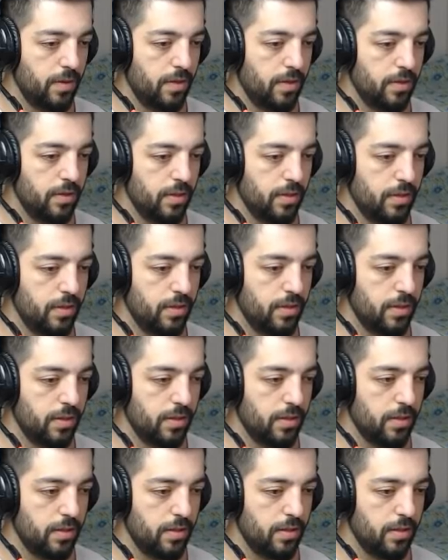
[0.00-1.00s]
Allah Allah.
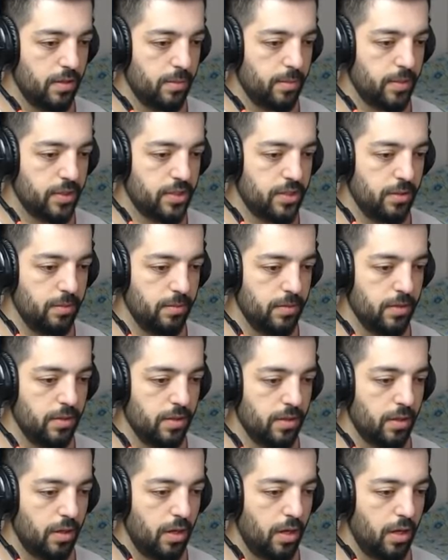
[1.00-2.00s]
Bakayım.
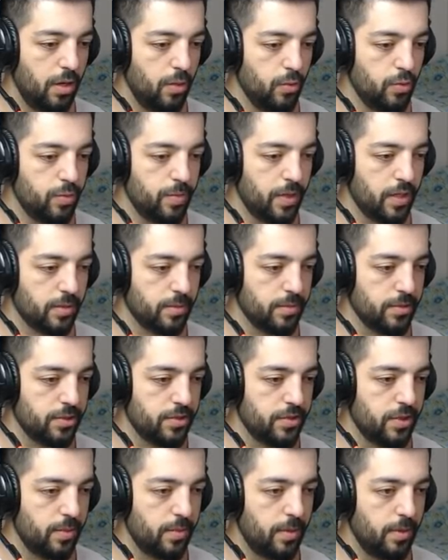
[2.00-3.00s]
Aa Avuk
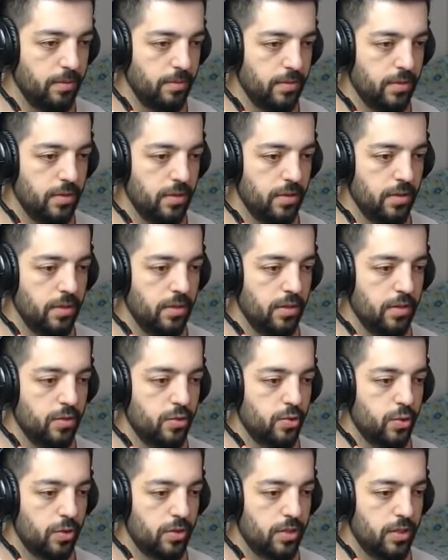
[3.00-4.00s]
bırakmış. Tamam.
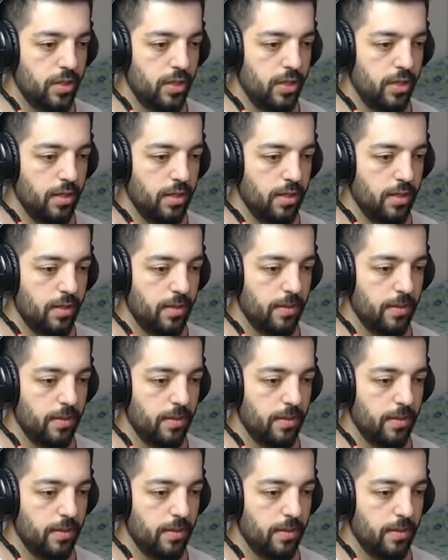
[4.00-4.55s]
Çok iyi.